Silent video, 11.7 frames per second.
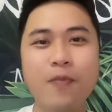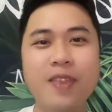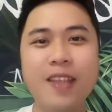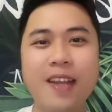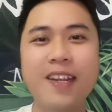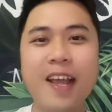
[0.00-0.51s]

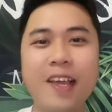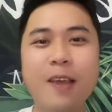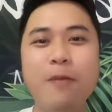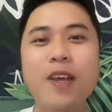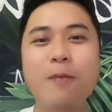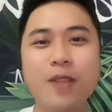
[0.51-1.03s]
để trải nghiệm
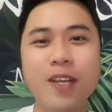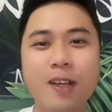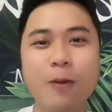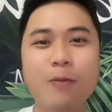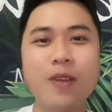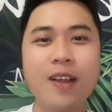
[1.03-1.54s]
cái ẩm thực
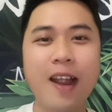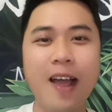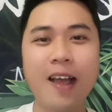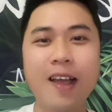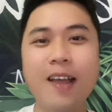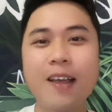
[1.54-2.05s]
cũng như
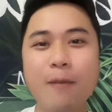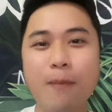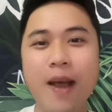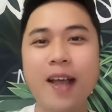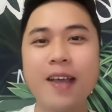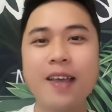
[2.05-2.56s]
là
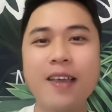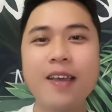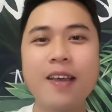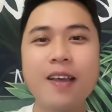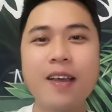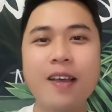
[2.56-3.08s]
mang cái
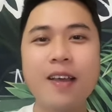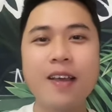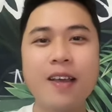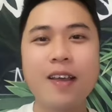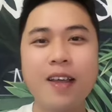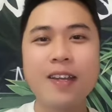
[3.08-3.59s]
ờ,
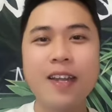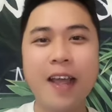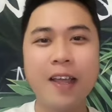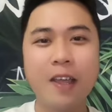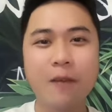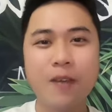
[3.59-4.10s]
cái trải
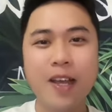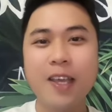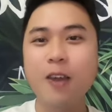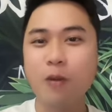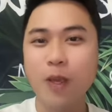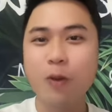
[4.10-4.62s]
nghiệm và cái
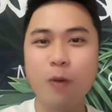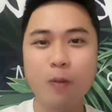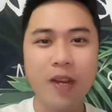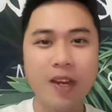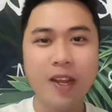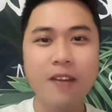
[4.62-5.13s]
hiểu biết của
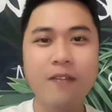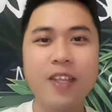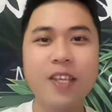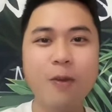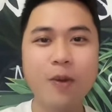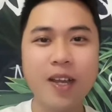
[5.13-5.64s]
mình đến với
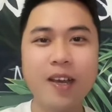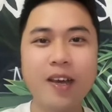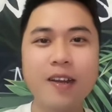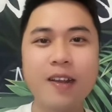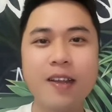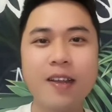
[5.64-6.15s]
nhiều người
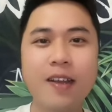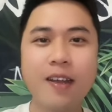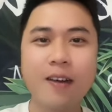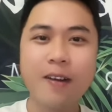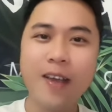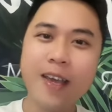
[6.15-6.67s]
hơn
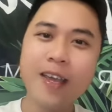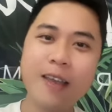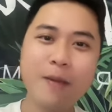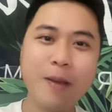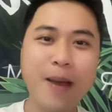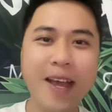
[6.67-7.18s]
ok
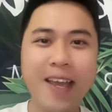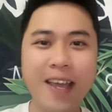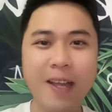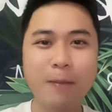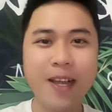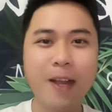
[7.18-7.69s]
bye bye hẹn
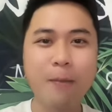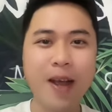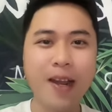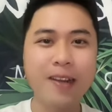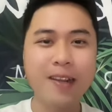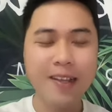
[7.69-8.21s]
gặp lại các
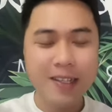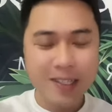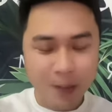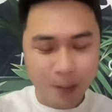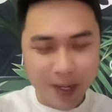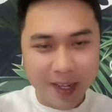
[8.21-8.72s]
bạn. bạn ส
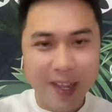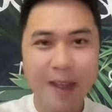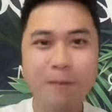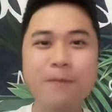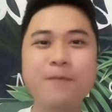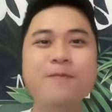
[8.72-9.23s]
วัสดีครับ